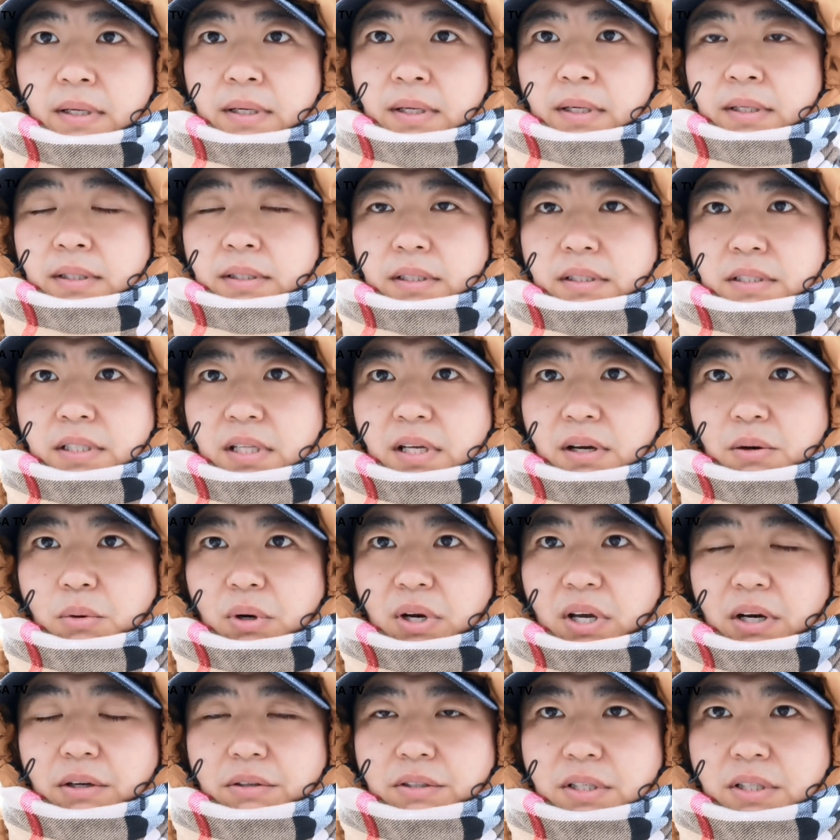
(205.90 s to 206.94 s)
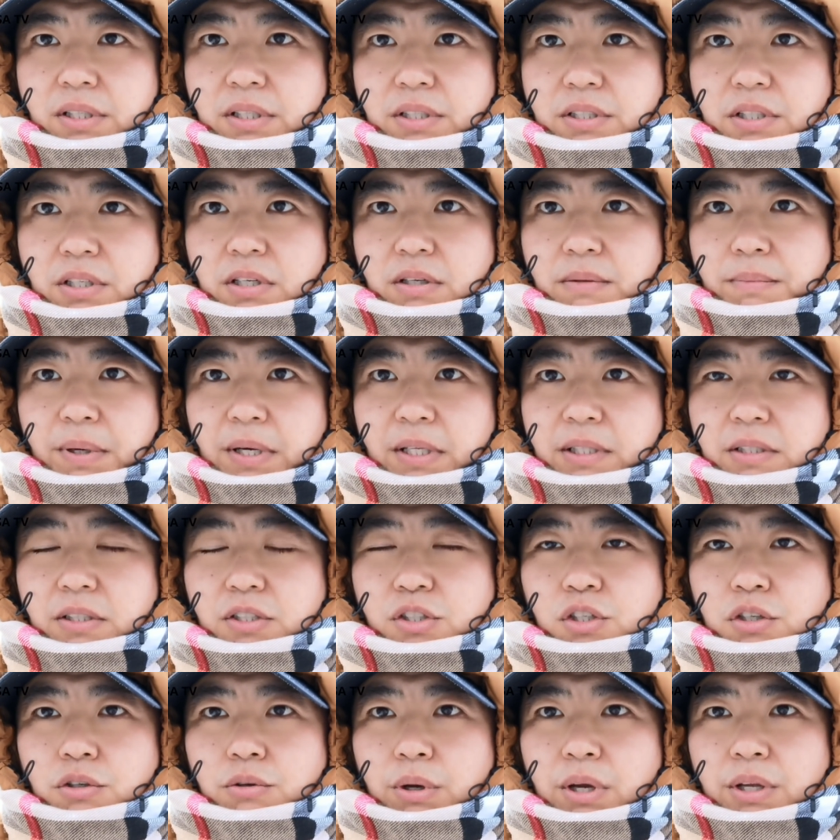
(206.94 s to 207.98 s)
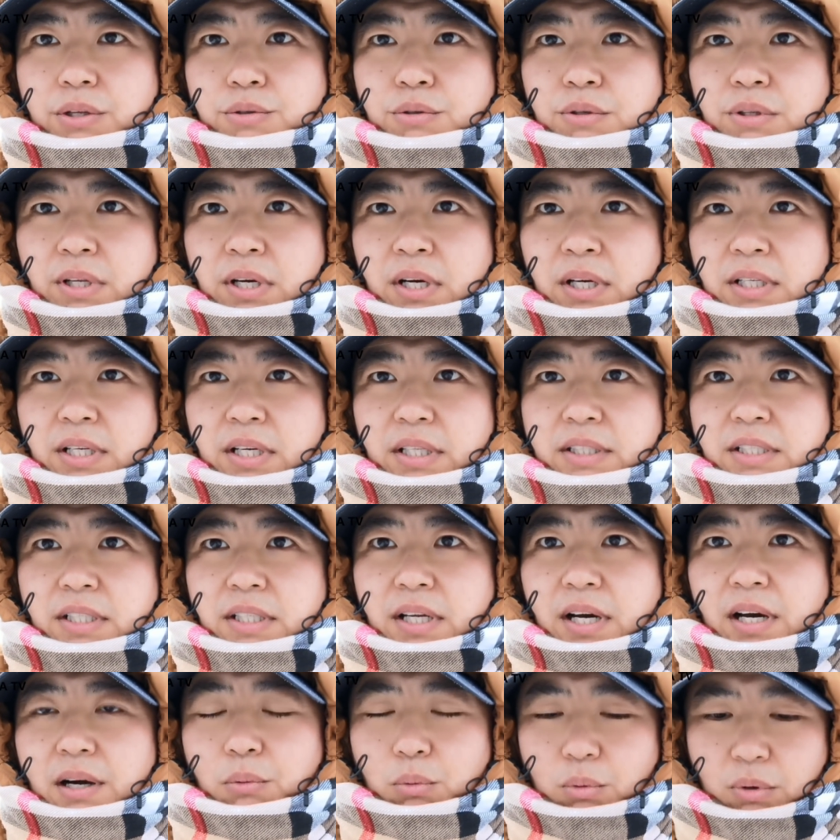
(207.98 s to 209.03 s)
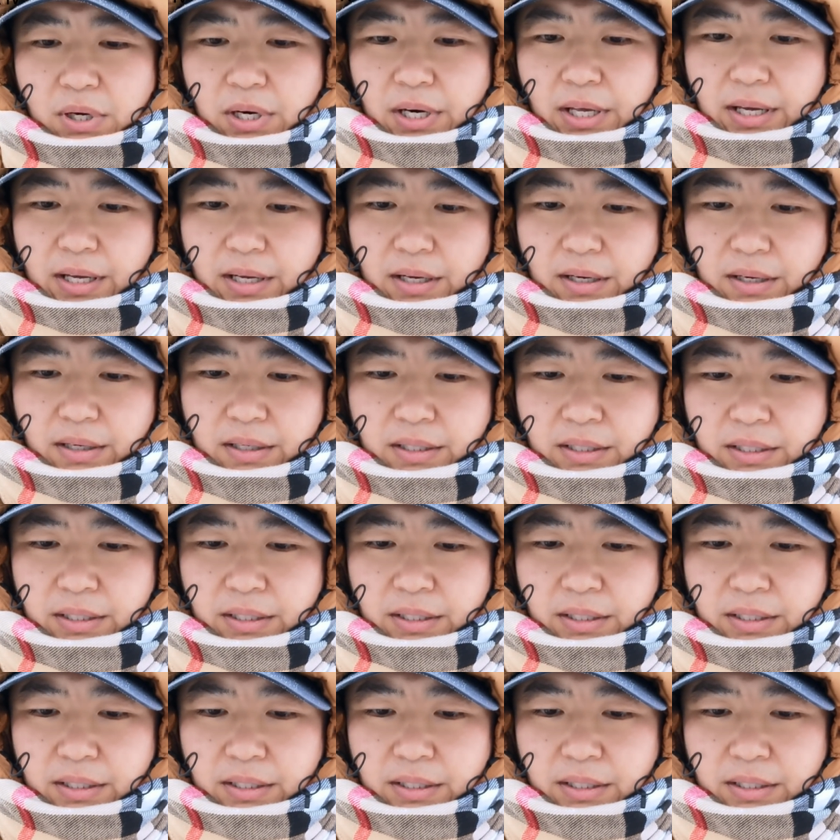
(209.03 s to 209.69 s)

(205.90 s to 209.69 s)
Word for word: 那现在我了解呢，日本的志愿军啊也抵达乌克兰啊。